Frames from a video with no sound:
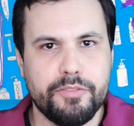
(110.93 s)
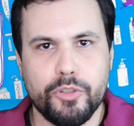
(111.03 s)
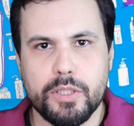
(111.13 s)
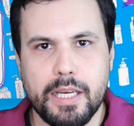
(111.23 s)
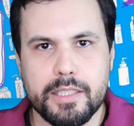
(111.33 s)
e
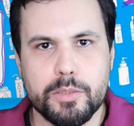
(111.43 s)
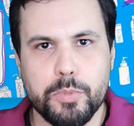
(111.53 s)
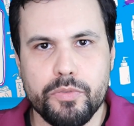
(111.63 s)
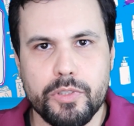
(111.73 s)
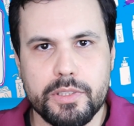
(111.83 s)
votadas
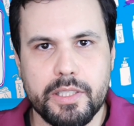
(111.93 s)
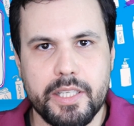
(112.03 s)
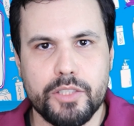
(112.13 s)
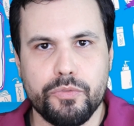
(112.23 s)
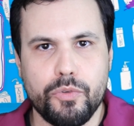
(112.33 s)
por
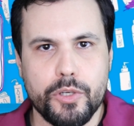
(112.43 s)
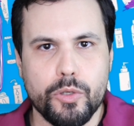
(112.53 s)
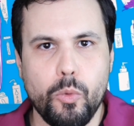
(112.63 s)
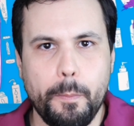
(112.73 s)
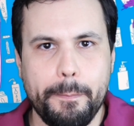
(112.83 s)
vocês foi o